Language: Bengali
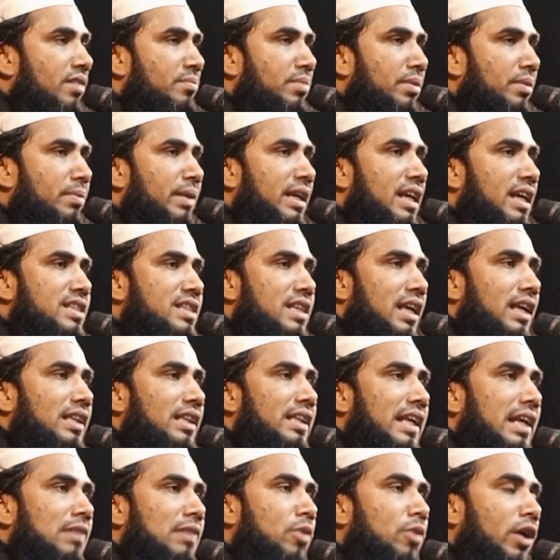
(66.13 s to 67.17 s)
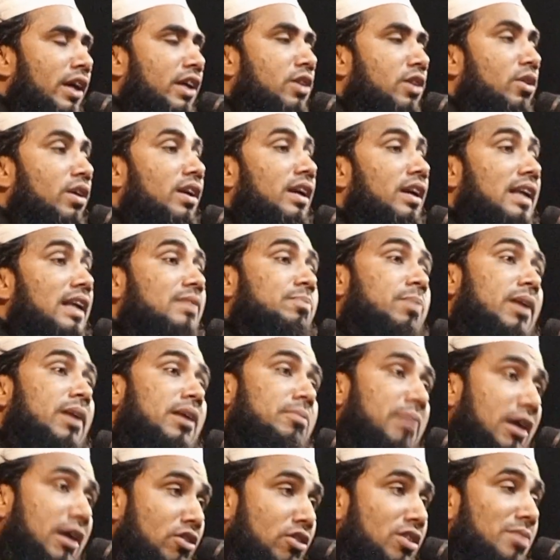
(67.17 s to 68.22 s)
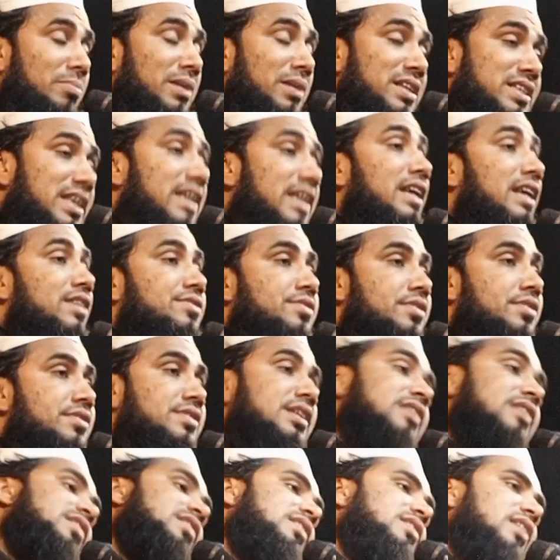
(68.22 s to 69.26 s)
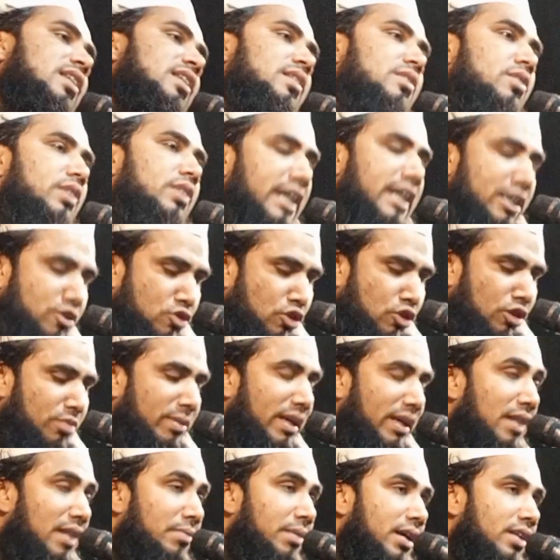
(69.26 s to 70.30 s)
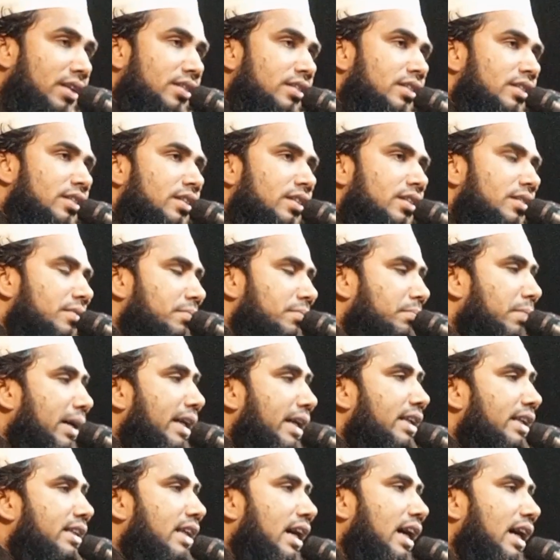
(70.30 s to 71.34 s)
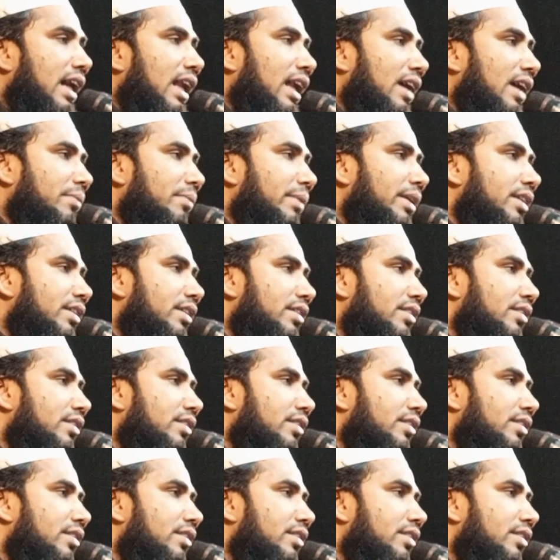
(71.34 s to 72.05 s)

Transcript: বিবিকে যারা দেখে ভয় করে রাত প্রায় বারোটা বেজেই গেছে যান যান যান গেট খুলবেন আবার বাইরে থাকা লাগবে